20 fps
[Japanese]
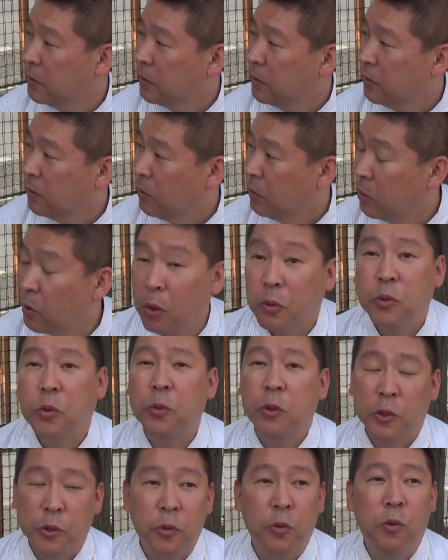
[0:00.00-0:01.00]
はい、いや
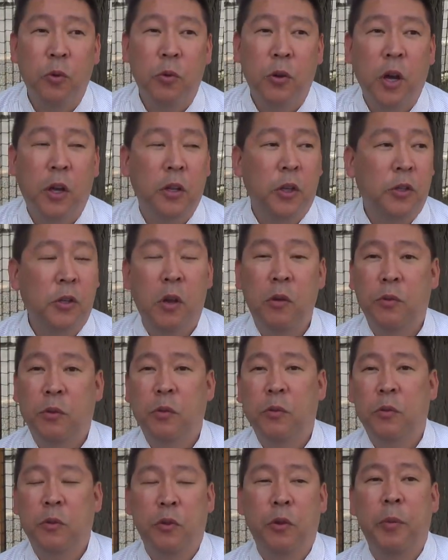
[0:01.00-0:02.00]
そうでしょ国会でさ
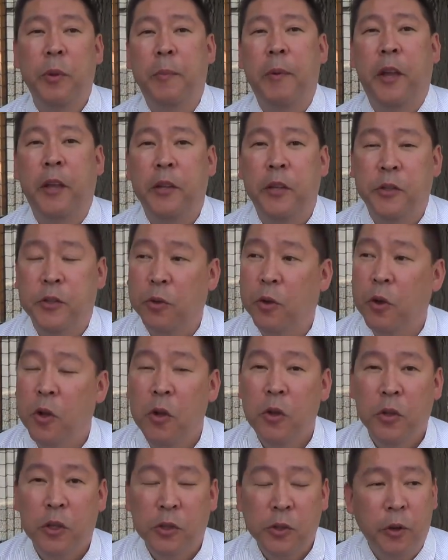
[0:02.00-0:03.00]
読めばいいんですよ
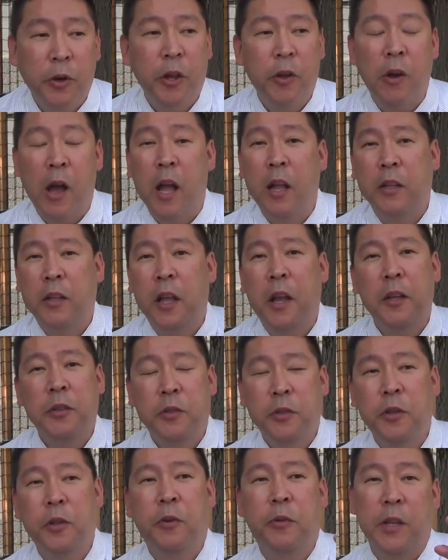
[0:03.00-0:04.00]
でそれを反対
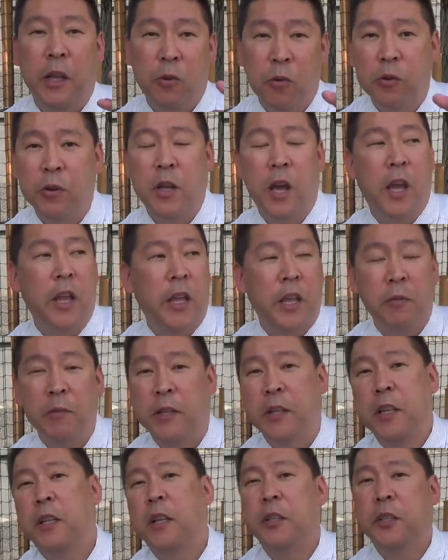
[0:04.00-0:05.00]
するような国会議員
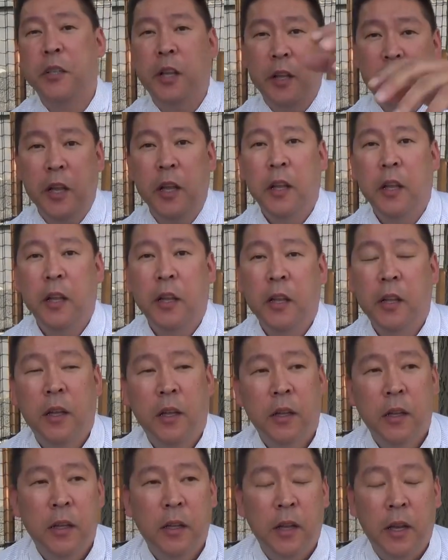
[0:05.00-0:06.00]
は名指しでね
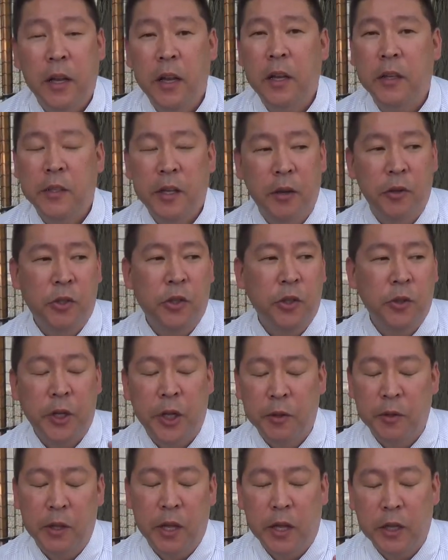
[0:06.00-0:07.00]
NHK の集
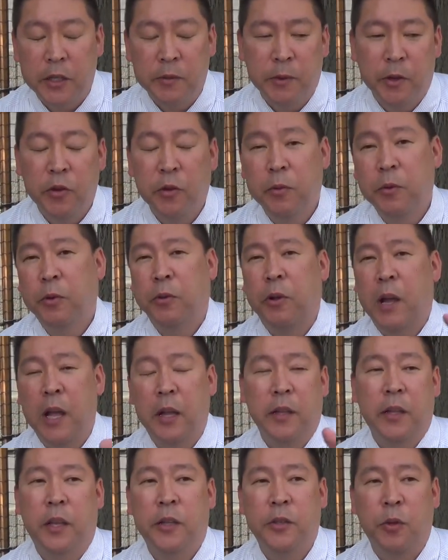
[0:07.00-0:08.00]
金の中島を呼ぶことを
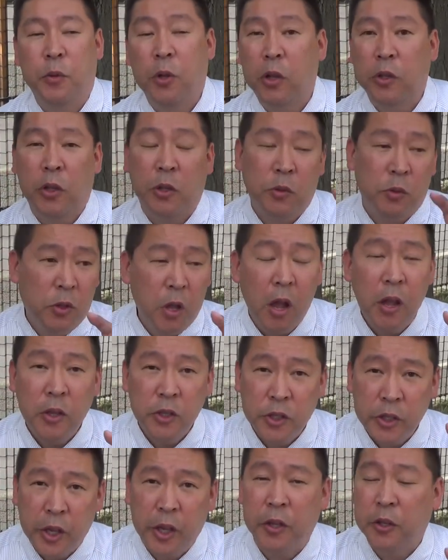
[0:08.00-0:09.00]
反対するだって大
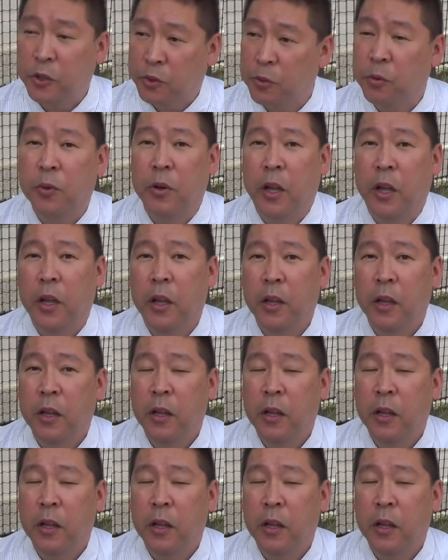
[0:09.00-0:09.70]
事件でしょこれ、うん、